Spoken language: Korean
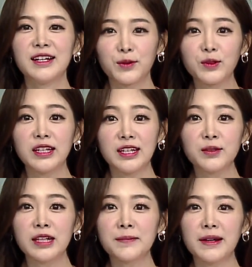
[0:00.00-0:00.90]

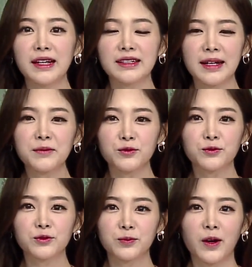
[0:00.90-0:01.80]

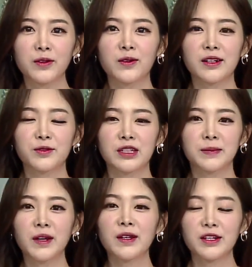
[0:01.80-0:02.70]
02-2638-3999번 연락
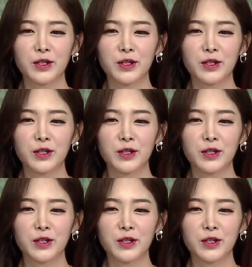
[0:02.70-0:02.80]
주시면